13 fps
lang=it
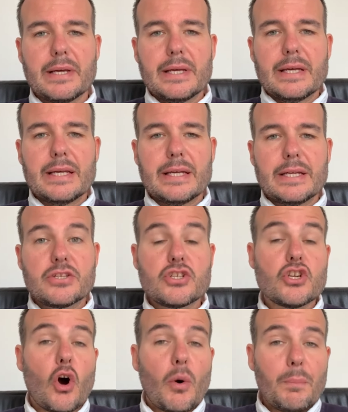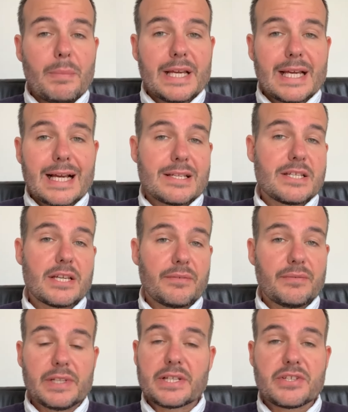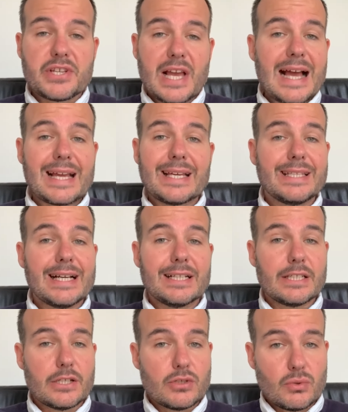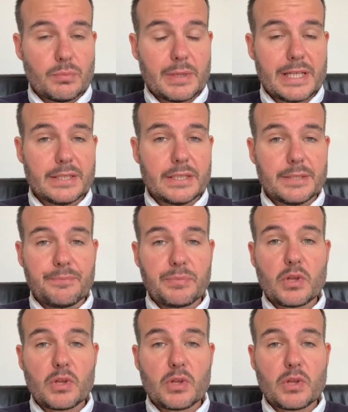eh, ci obbliga a servirci anche di altri strumenti,